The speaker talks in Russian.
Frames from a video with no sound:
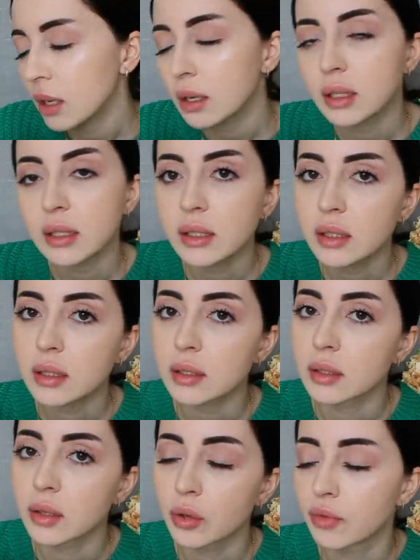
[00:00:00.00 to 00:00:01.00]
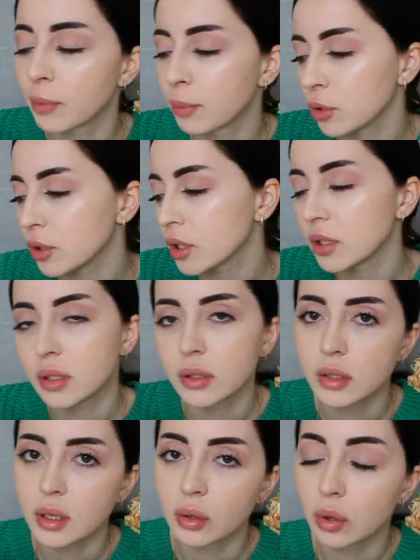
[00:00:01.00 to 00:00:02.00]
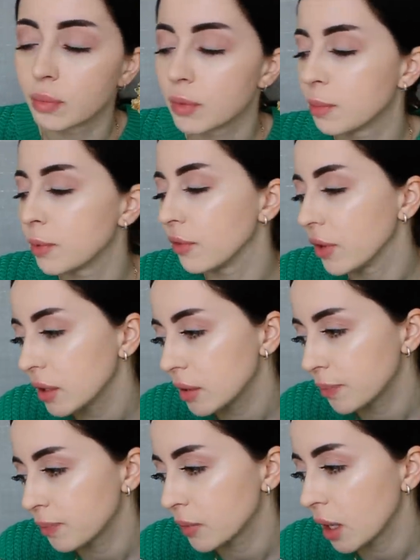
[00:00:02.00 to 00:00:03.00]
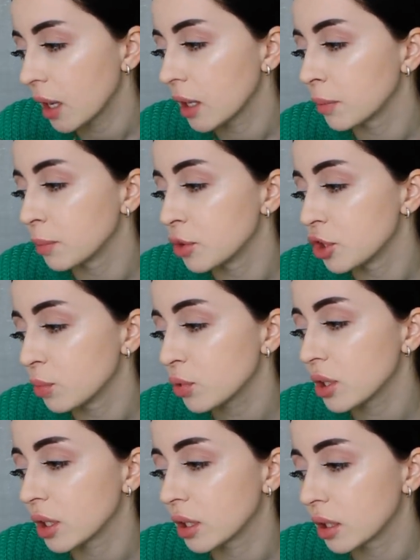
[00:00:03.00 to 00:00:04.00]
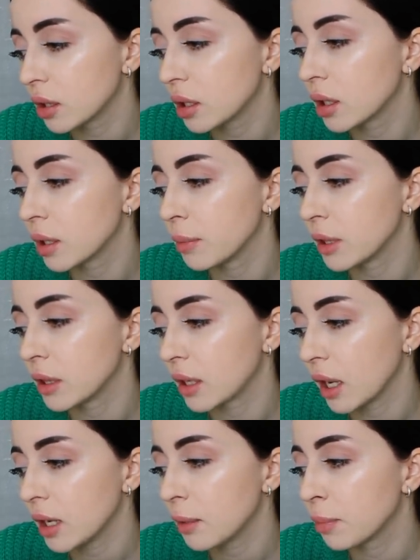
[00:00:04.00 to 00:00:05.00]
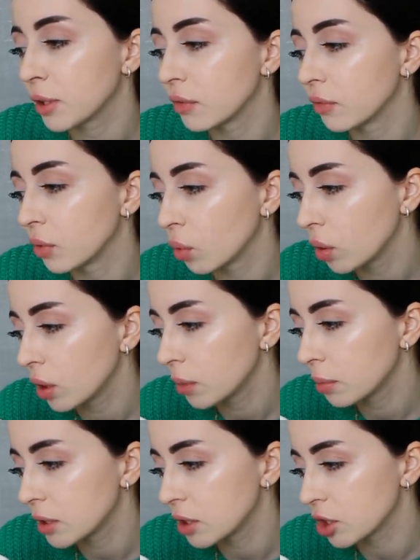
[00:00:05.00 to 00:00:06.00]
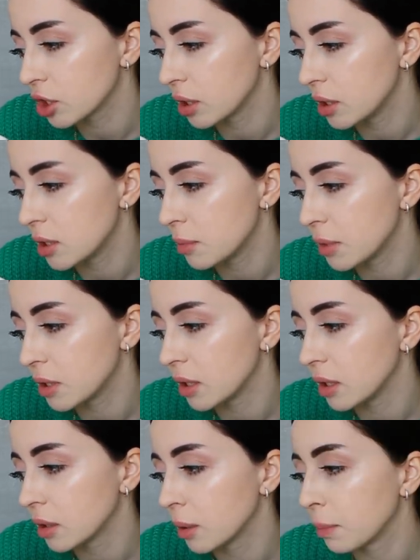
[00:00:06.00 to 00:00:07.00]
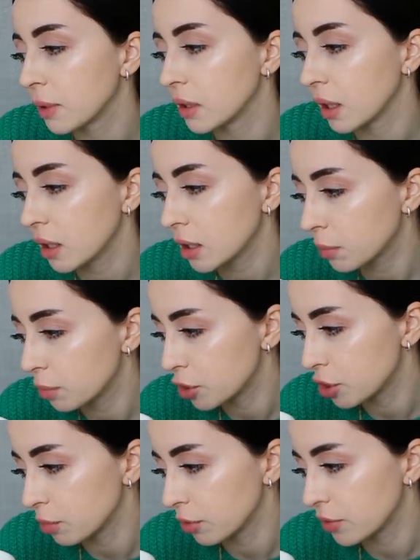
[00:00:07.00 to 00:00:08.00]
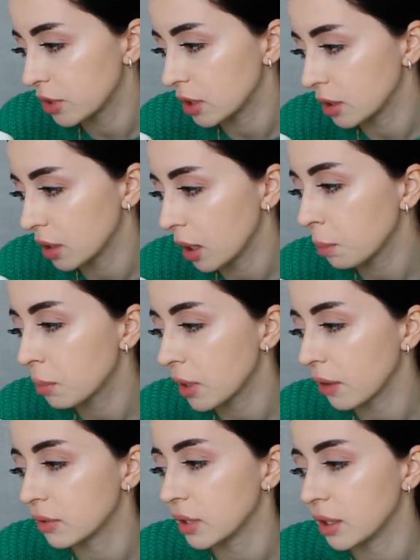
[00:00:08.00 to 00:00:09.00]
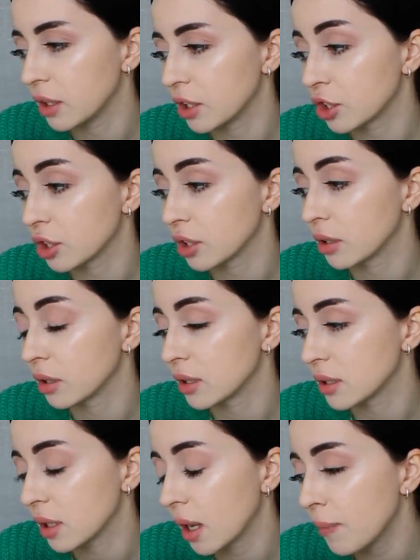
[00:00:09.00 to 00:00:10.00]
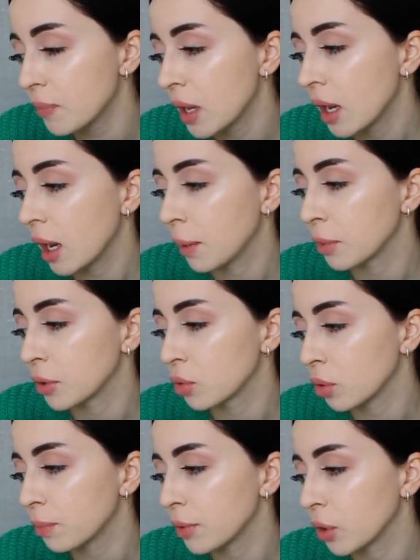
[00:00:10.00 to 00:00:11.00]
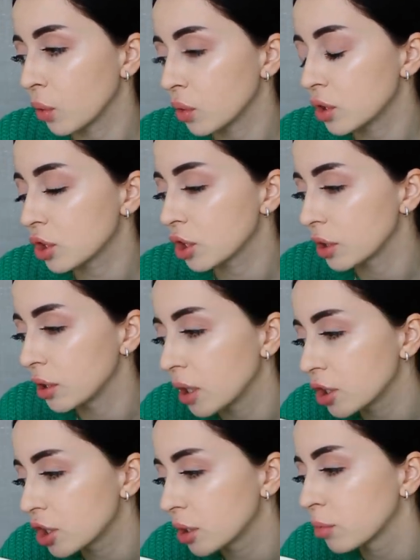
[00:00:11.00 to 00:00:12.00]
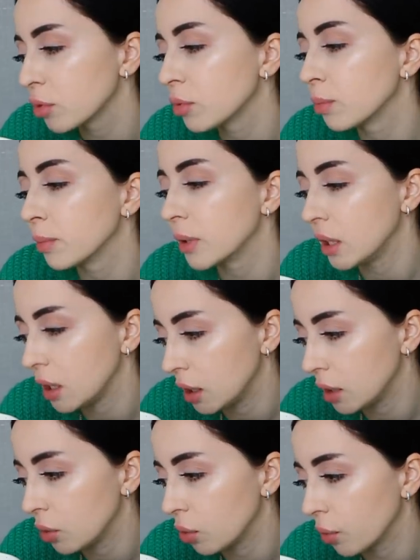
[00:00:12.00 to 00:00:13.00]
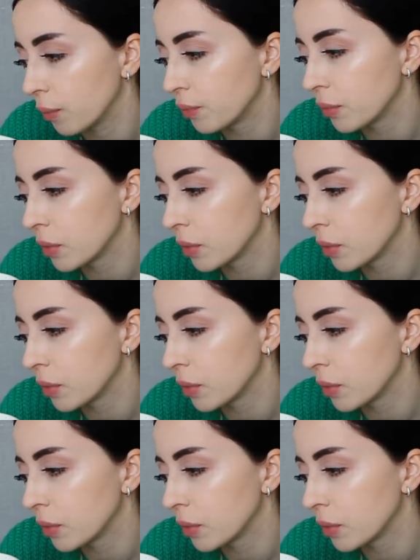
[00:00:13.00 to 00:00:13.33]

Кристина задает вопрос. Кристина, тебе огромный привет. Айка, почему закрыла комментарий под влогом, где Жали тебе дарила подарок? Почему всегда правда режет глаза, а потом приходишь к нашему мнению?